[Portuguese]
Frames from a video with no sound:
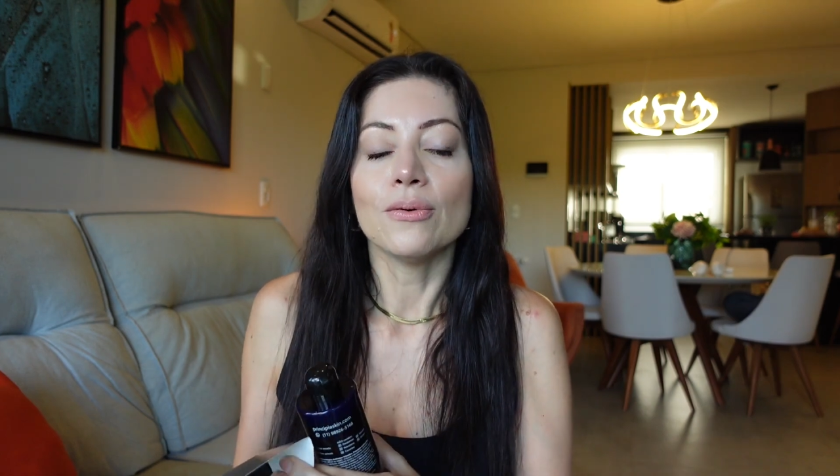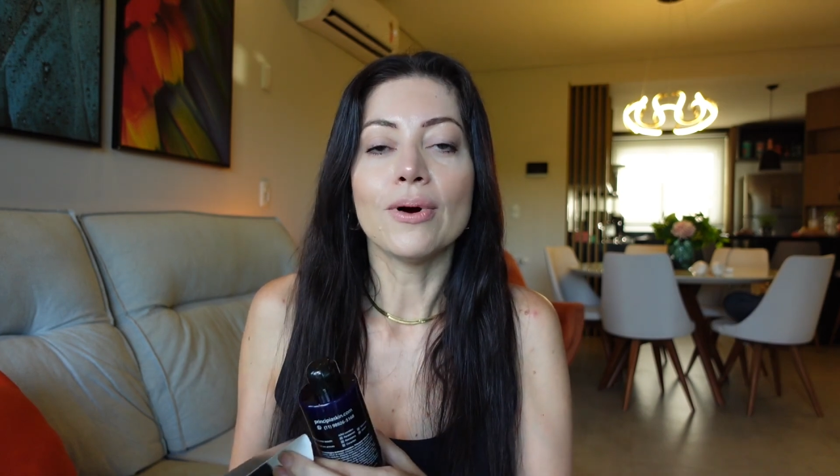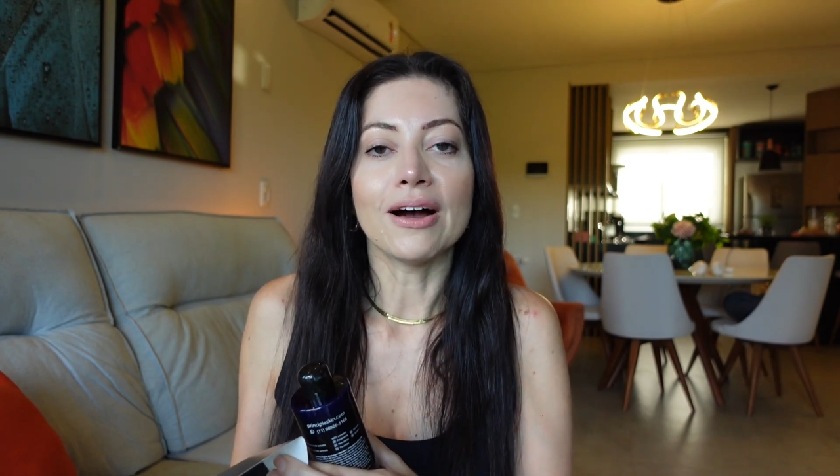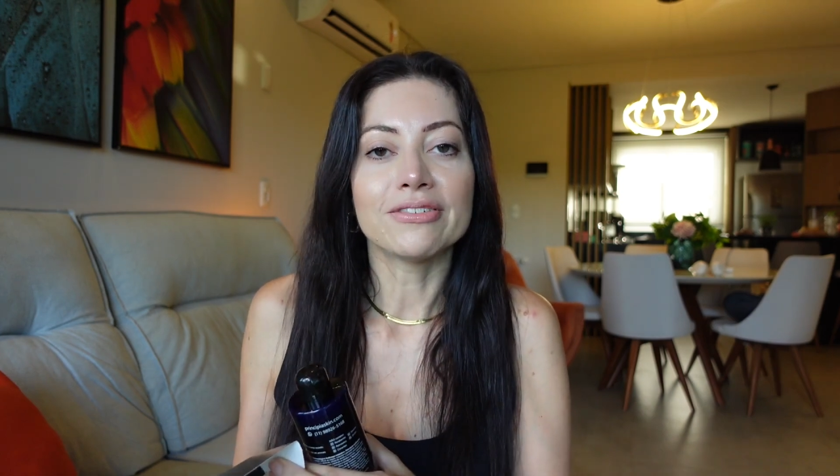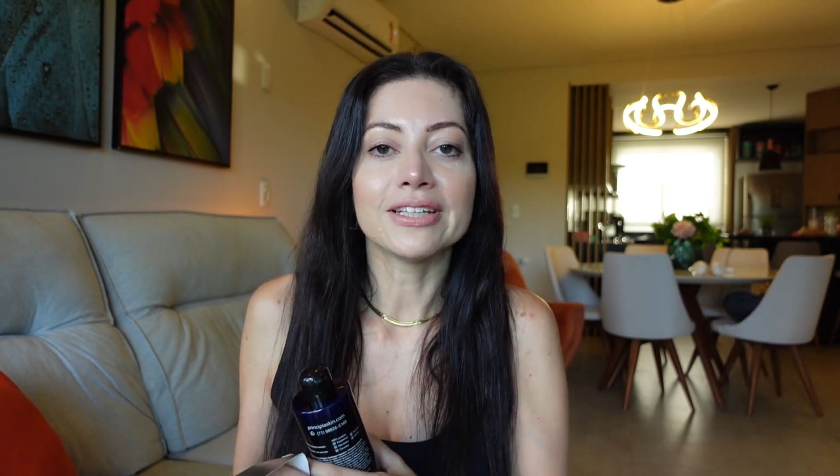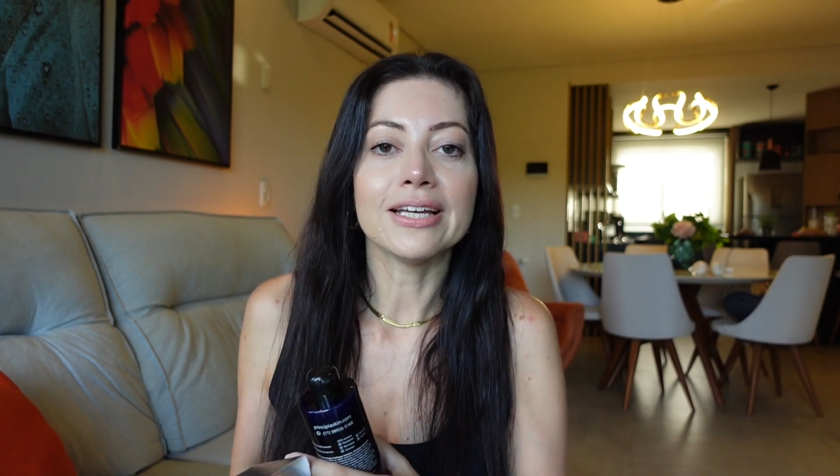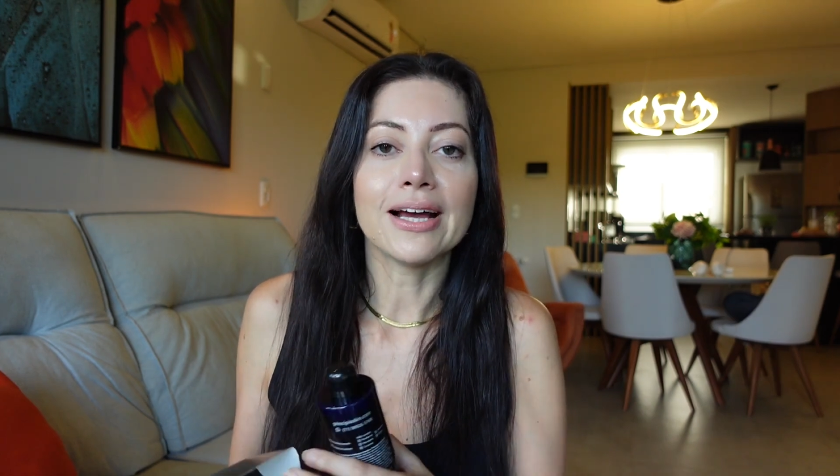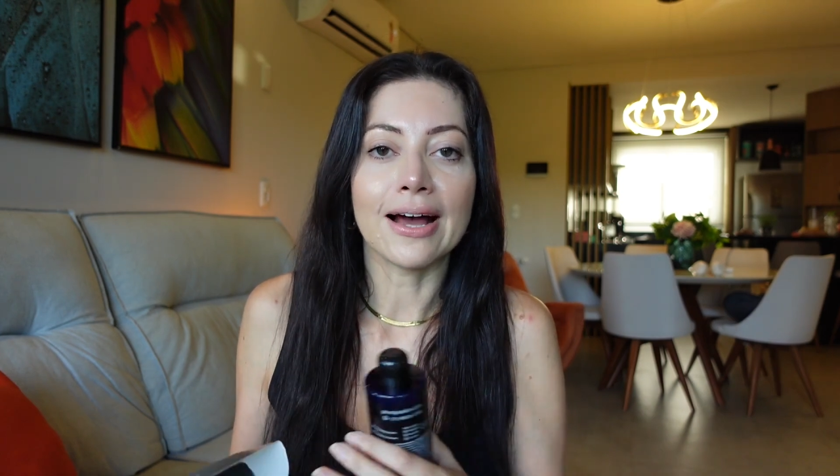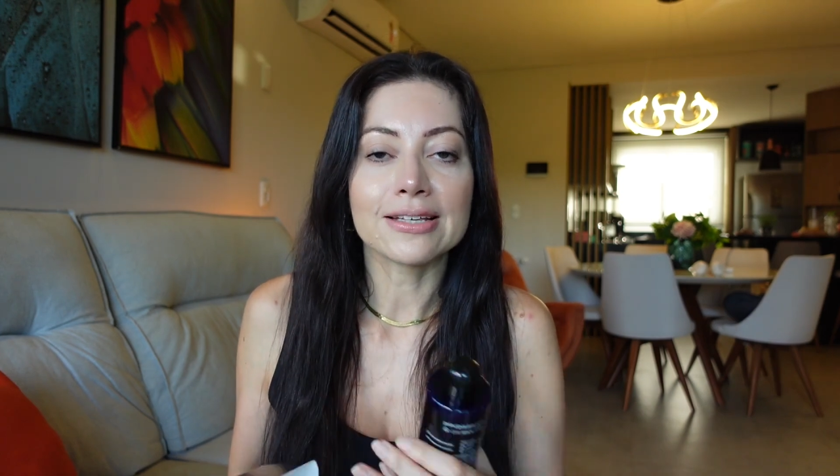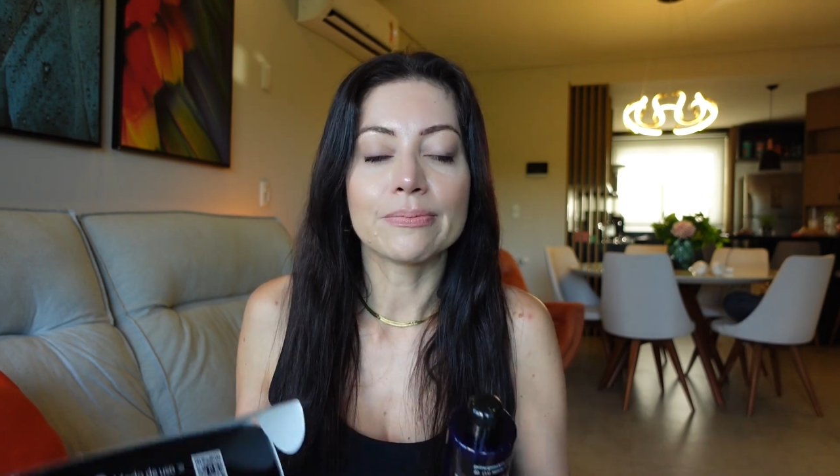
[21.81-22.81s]
o Rafa tem
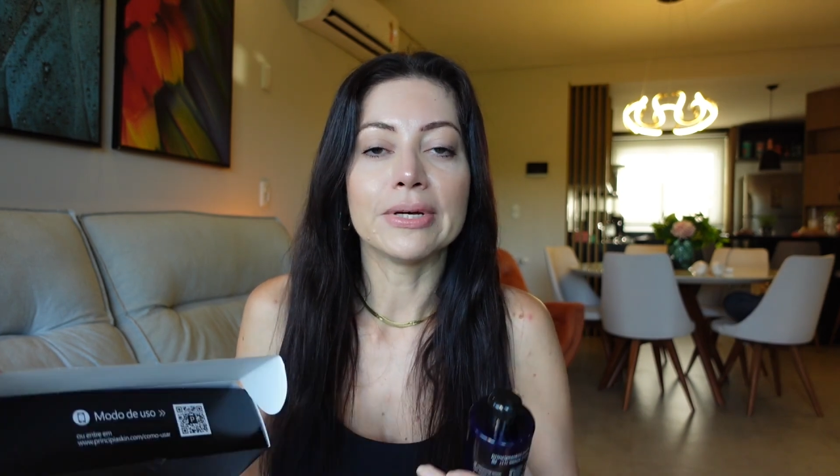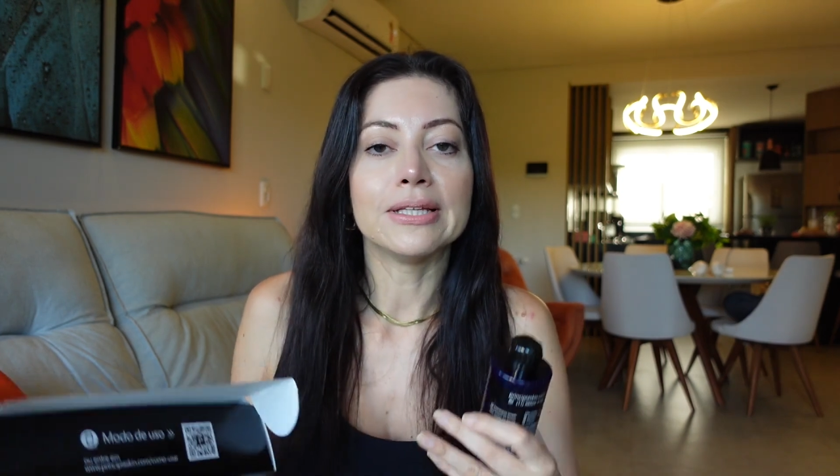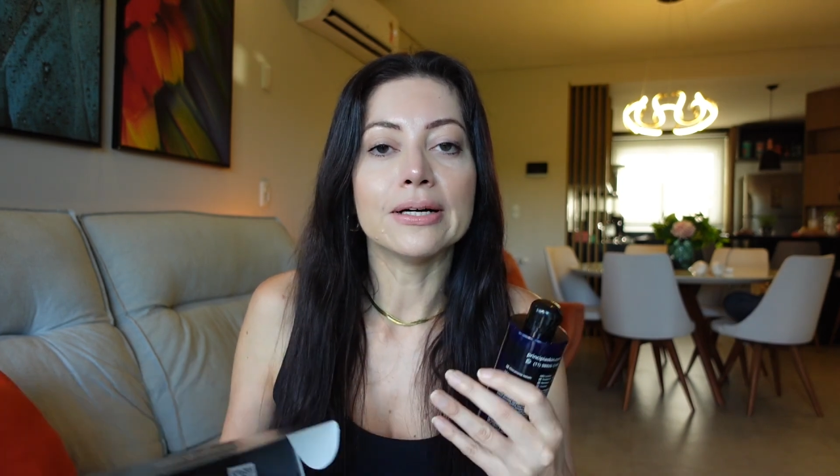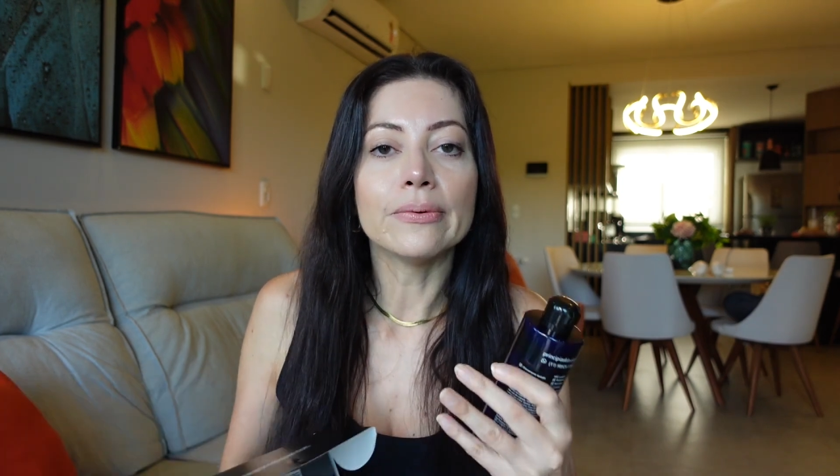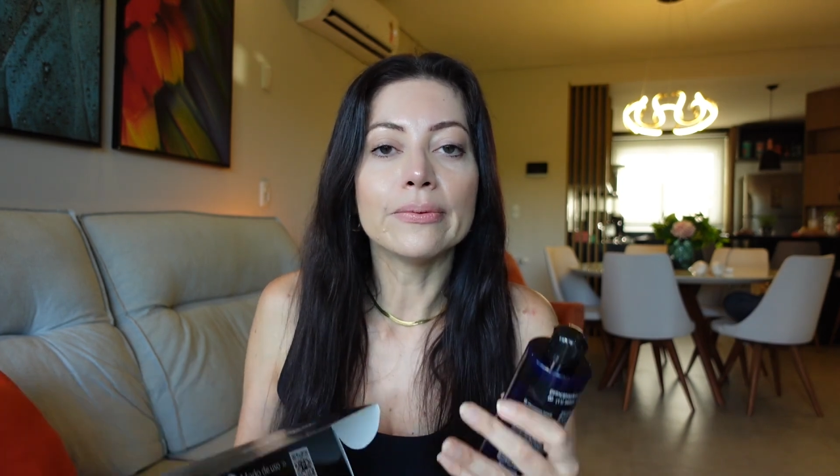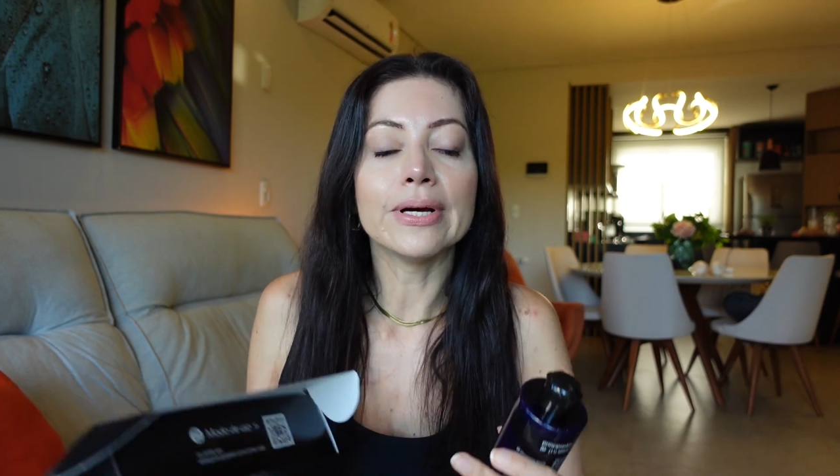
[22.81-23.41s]
caspa, então